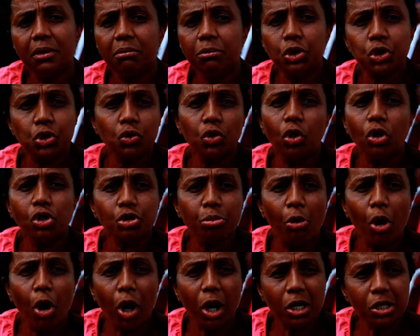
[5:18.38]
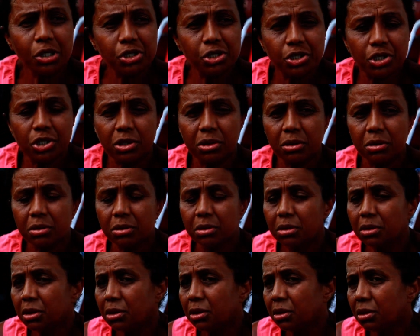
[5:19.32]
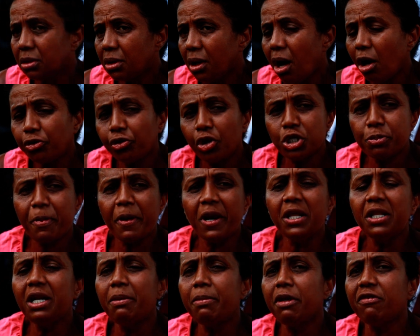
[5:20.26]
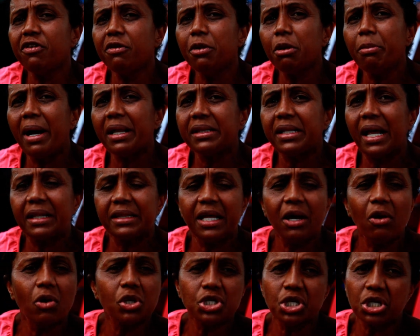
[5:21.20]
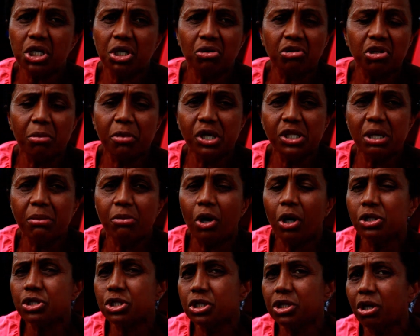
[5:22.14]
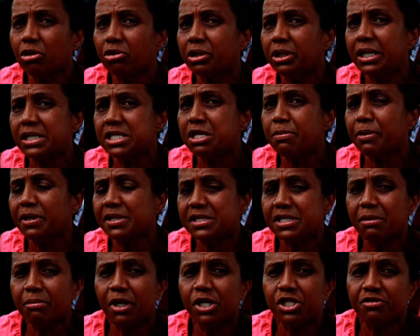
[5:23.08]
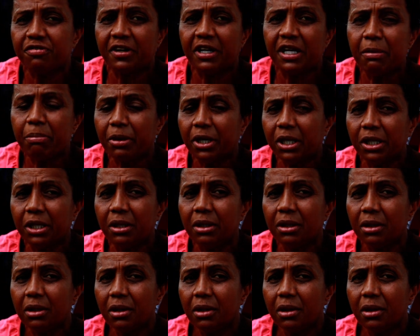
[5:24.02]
Me jurou de morte. Ah, eu tô esperando ele vir me matar até hoje aqui. Eu não tenho medo da morte, não. Não nasci para semente. Falei para ele.